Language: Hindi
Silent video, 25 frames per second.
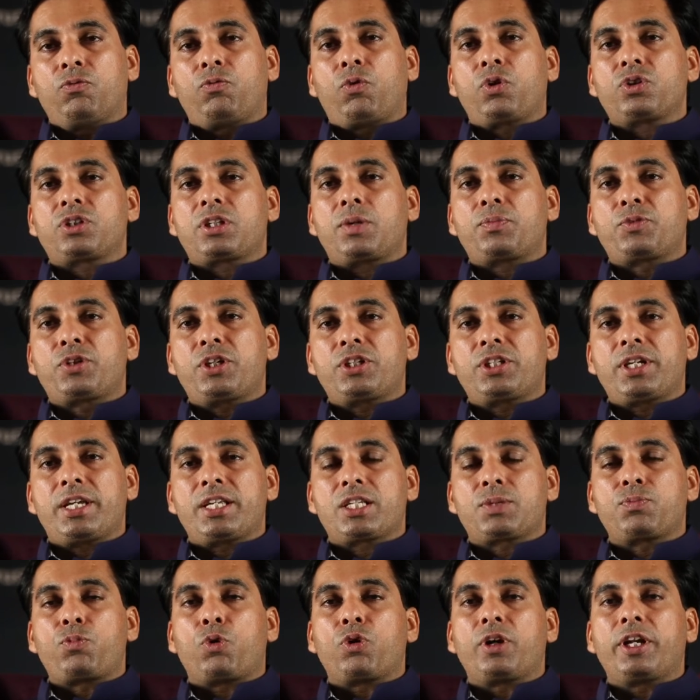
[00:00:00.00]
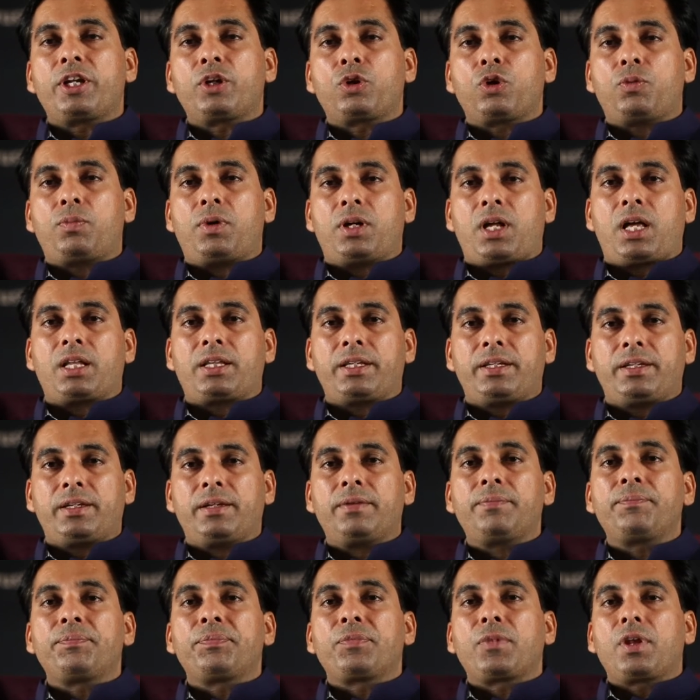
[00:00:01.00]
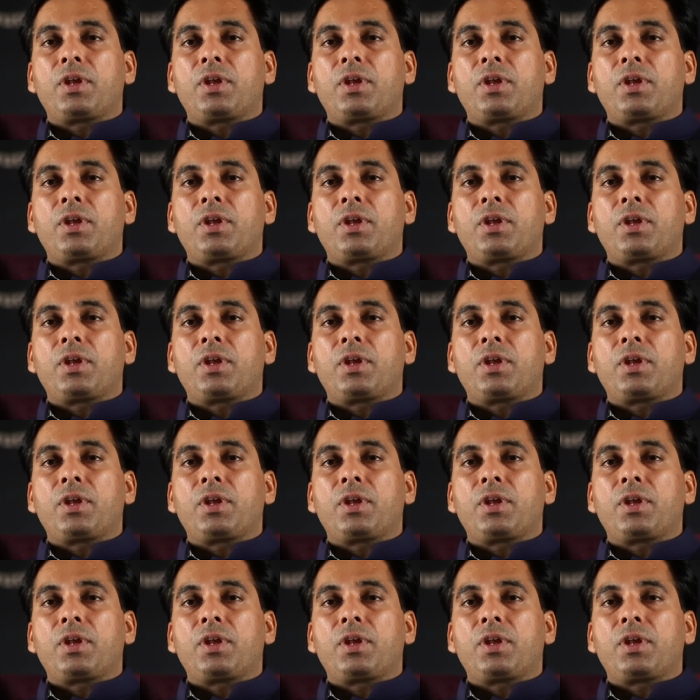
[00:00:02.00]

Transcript: वो सब चीज़ें इस बॉन्डिंग को बढ़ाती हैं